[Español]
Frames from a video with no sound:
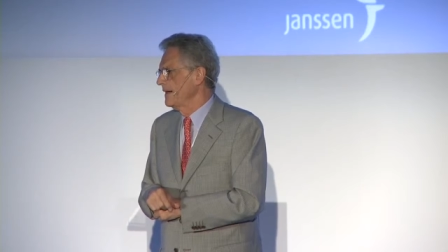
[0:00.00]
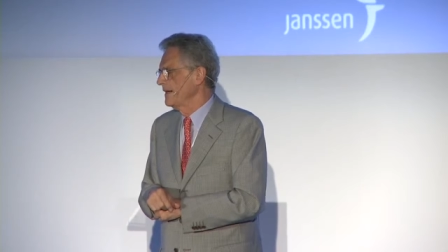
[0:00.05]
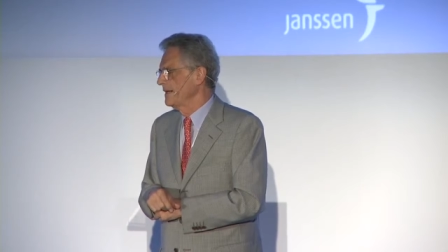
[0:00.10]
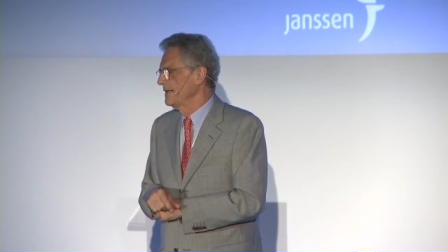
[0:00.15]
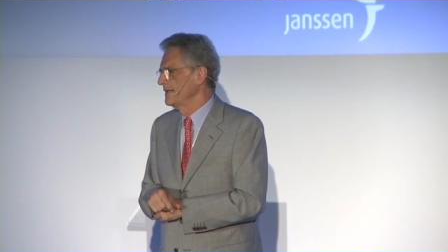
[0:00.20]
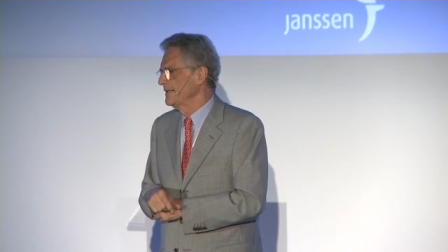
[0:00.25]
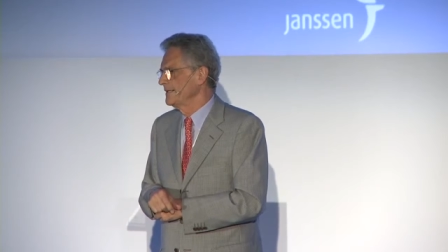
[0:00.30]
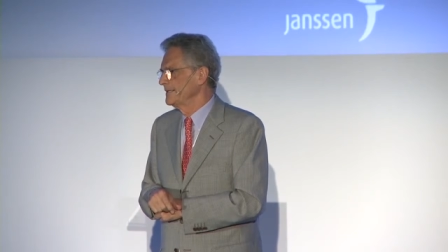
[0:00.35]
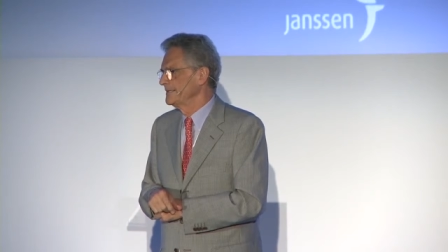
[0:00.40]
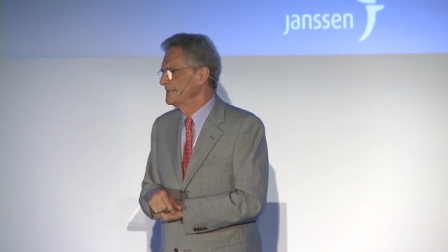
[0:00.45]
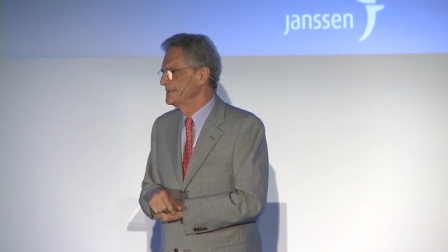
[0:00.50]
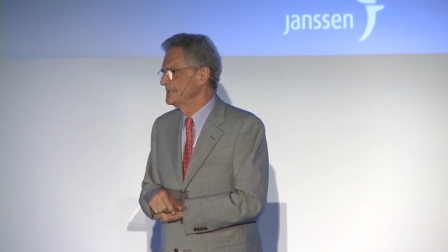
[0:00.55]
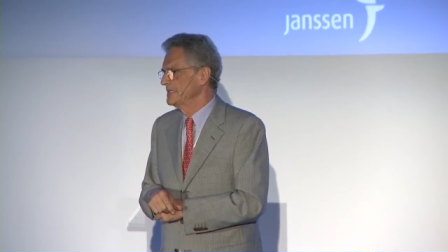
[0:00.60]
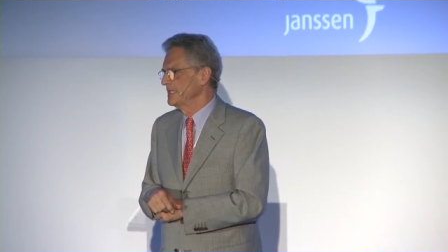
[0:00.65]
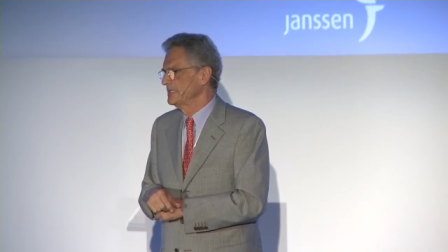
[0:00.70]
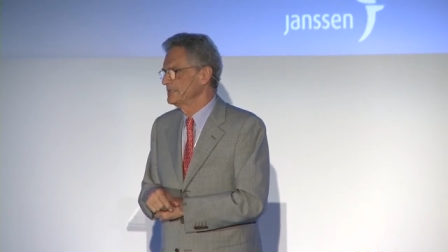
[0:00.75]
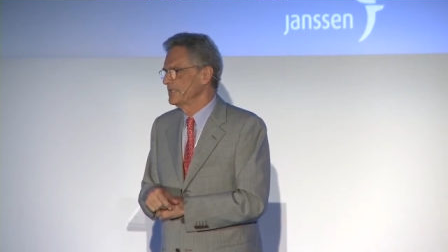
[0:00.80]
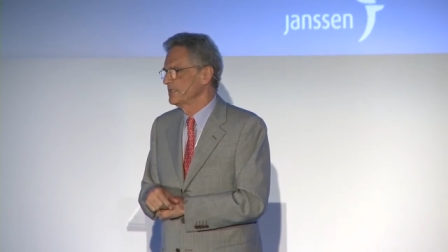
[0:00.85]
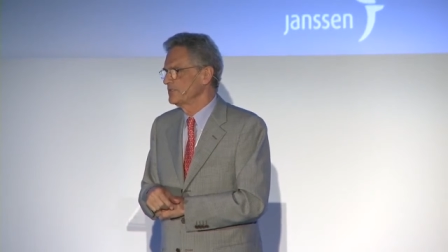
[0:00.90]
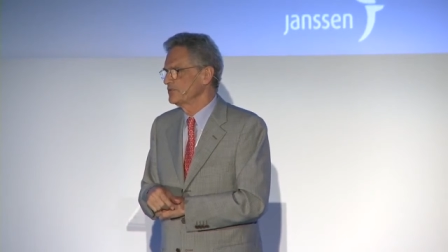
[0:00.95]

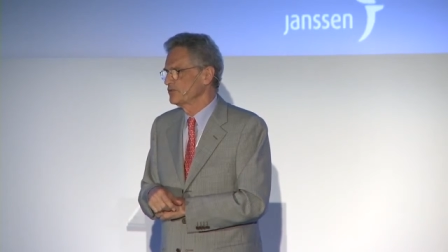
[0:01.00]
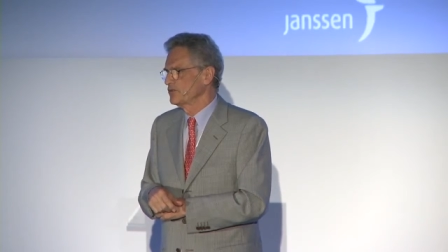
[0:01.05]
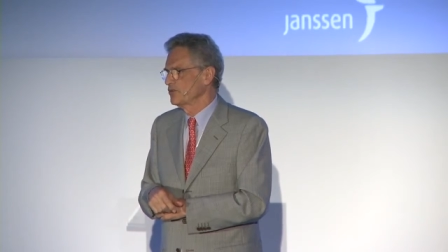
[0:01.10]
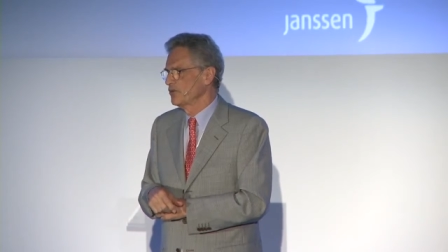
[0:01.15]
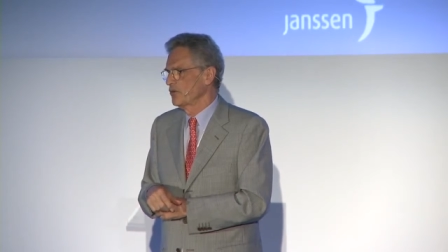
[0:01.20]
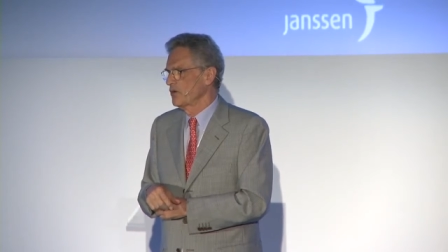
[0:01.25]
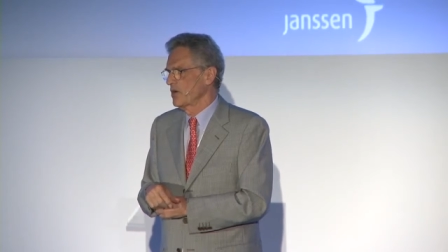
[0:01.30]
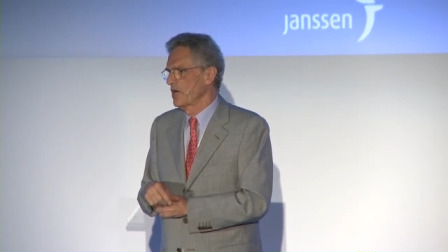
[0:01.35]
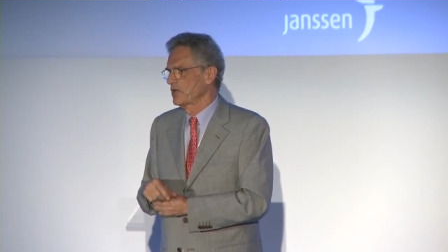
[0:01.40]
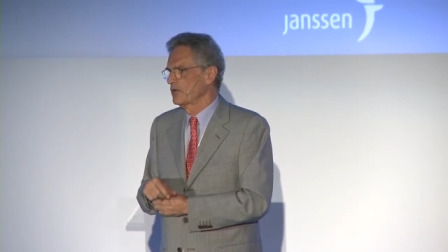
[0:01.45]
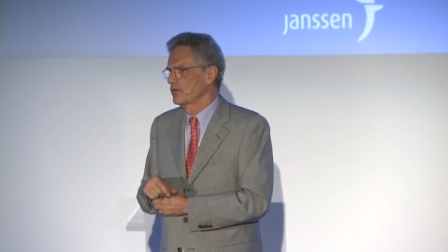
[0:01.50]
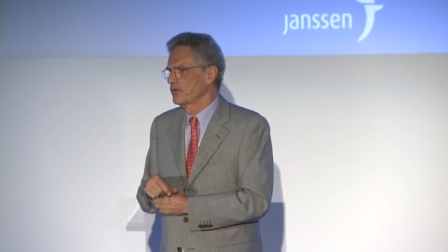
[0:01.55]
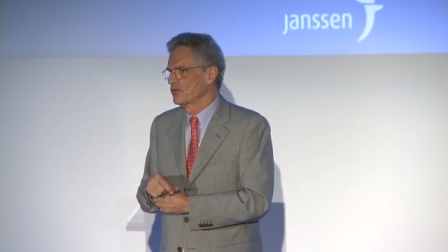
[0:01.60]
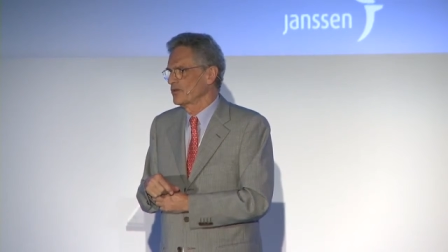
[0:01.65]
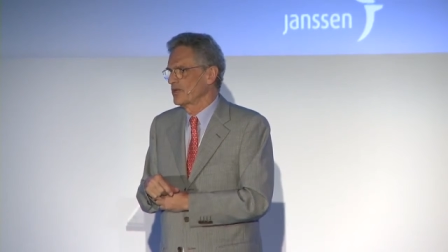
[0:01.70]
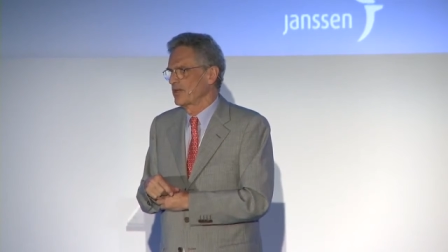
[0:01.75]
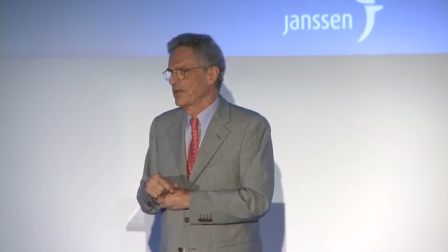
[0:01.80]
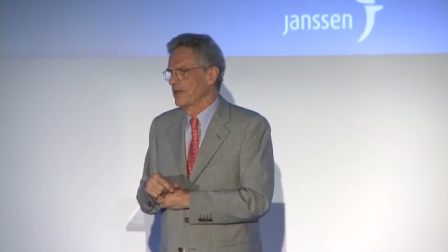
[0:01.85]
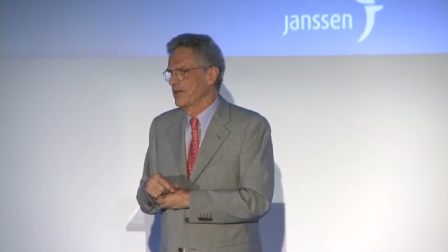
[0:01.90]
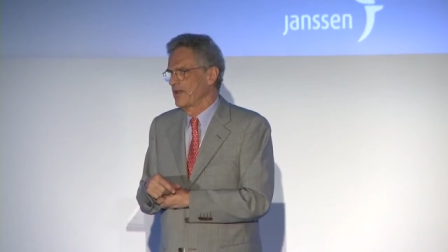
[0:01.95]
Ah, es esto
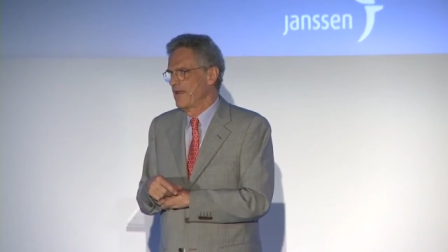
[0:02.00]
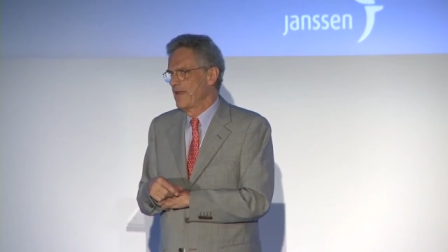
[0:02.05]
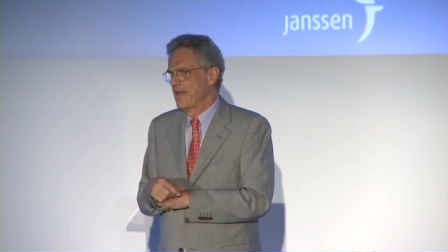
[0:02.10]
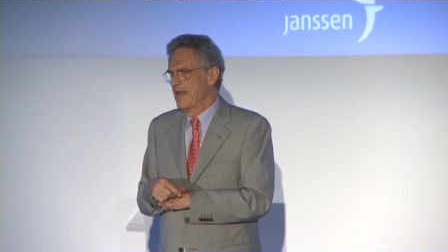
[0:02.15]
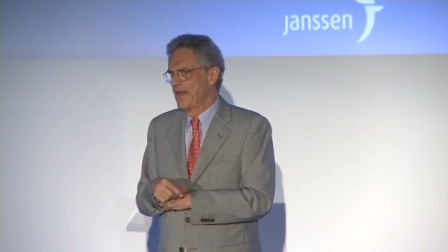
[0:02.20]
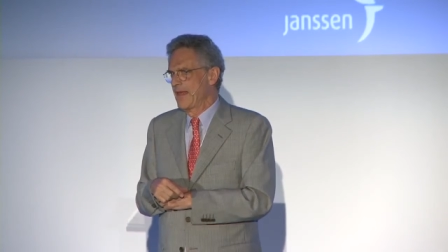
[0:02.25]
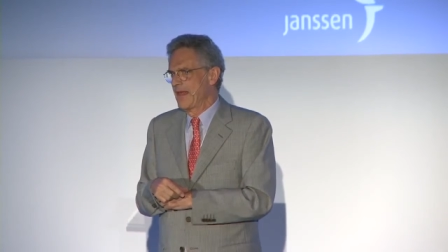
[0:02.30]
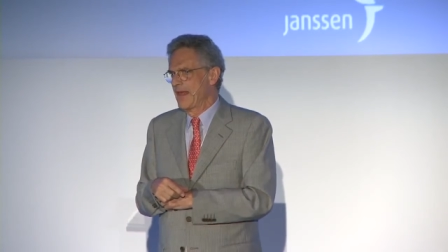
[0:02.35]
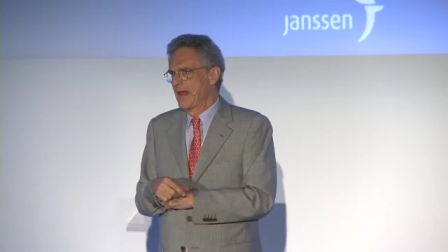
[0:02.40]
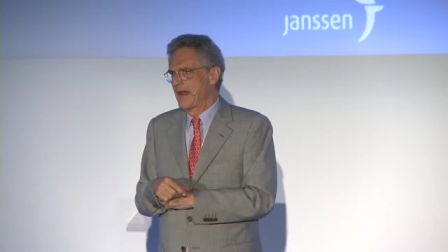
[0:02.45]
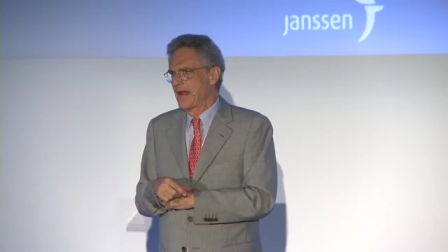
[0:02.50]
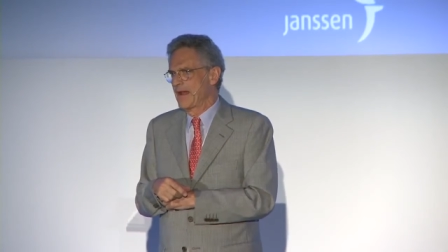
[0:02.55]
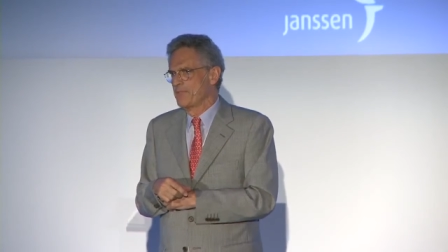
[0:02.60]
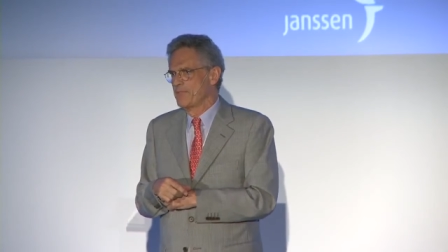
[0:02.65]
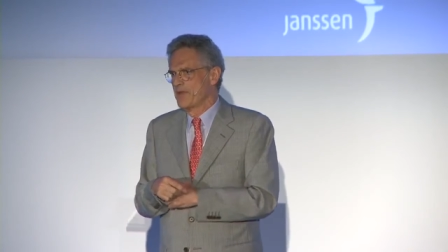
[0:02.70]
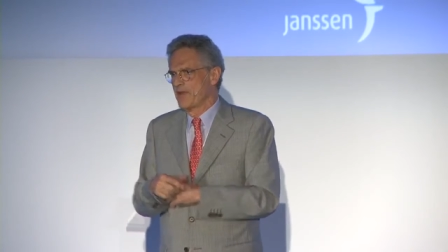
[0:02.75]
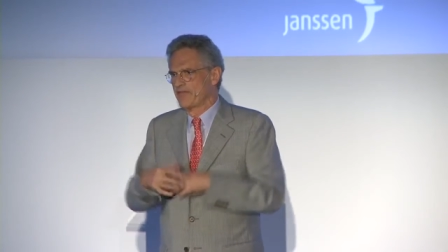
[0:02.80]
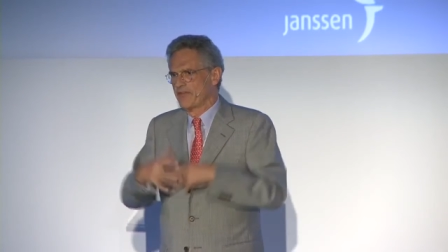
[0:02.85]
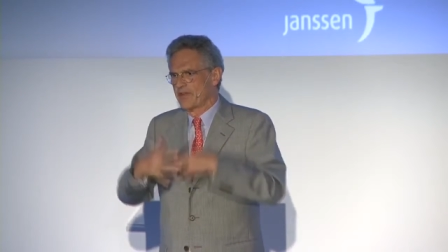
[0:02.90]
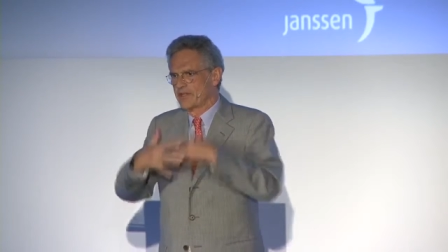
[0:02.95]
algo que
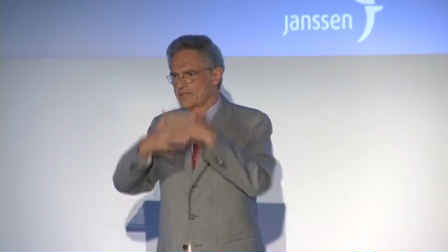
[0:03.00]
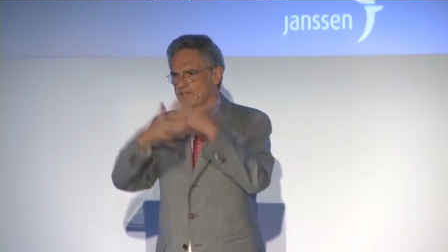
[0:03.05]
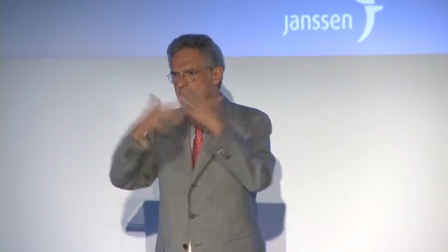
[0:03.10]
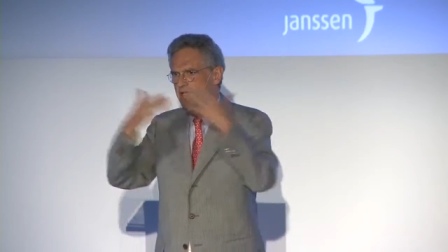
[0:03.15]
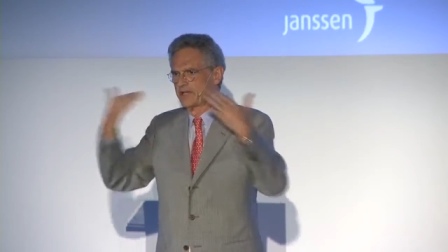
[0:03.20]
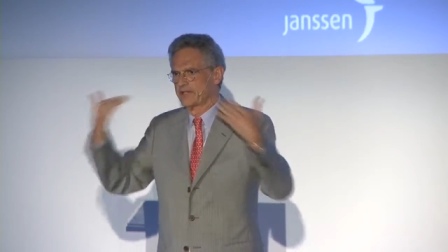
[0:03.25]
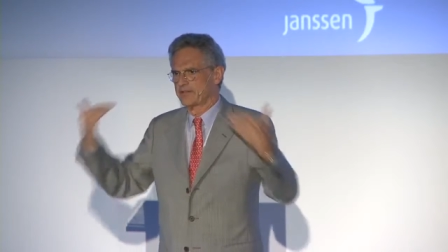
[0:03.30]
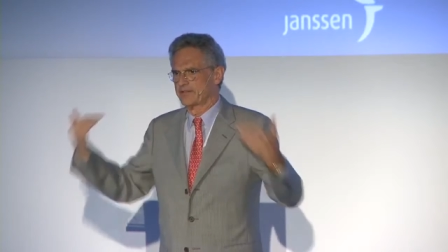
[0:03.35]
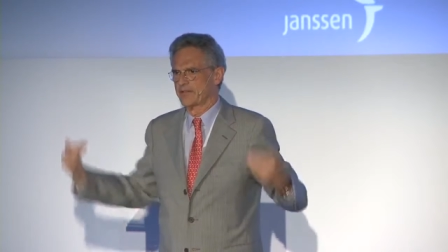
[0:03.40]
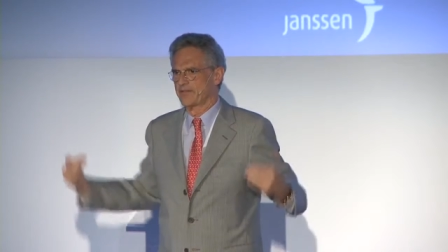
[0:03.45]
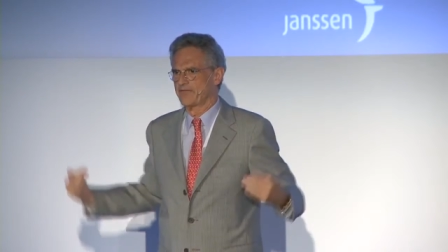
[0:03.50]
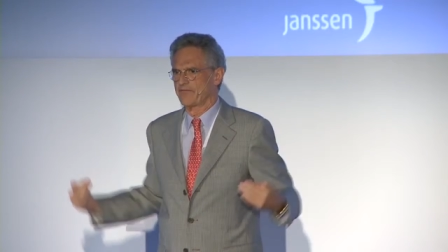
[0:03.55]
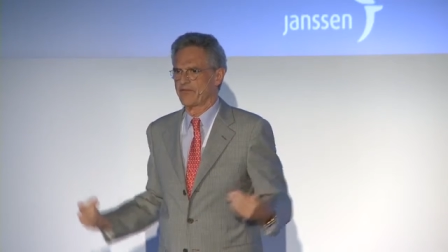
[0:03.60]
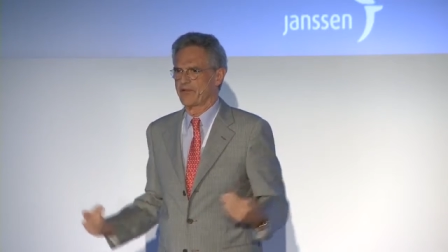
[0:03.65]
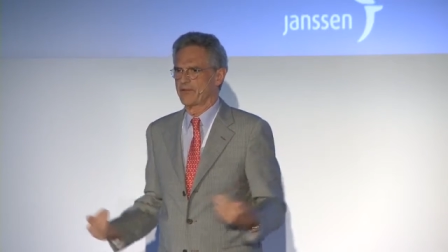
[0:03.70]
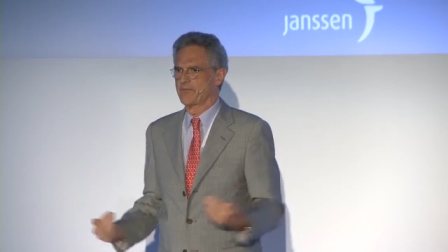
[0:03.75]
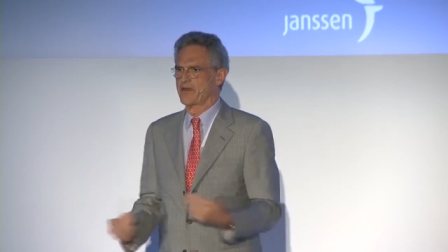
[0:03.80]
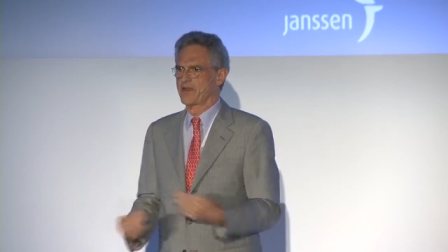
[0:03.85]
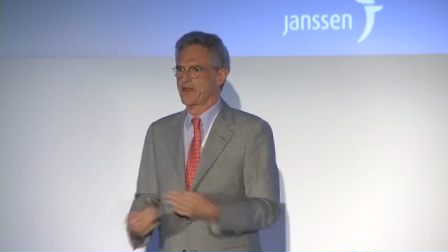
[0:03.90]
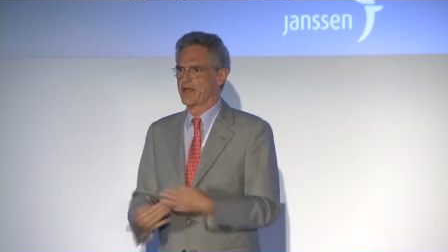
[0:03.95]
eh, me afecta esta
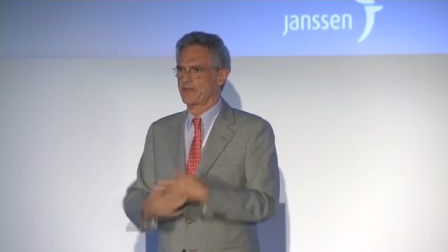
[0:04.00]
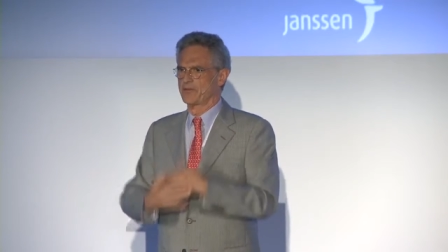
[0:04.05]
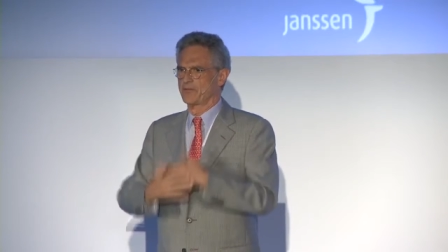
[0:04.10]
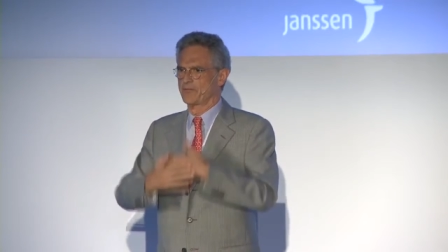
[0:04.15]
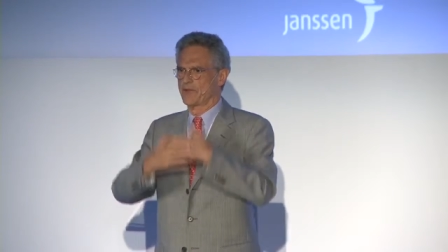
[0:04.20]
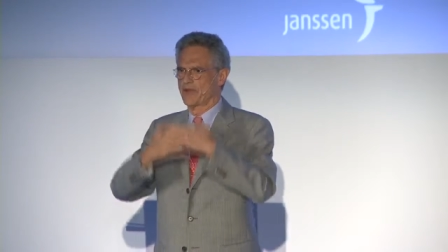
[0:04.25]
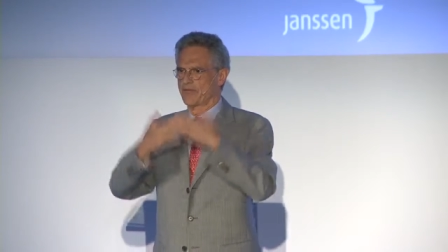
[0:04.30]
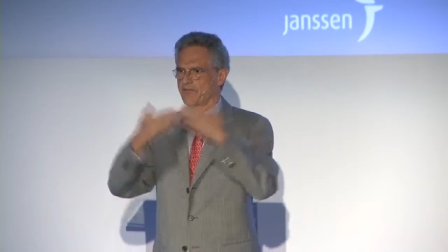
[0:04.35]
enfermedad, ¿no?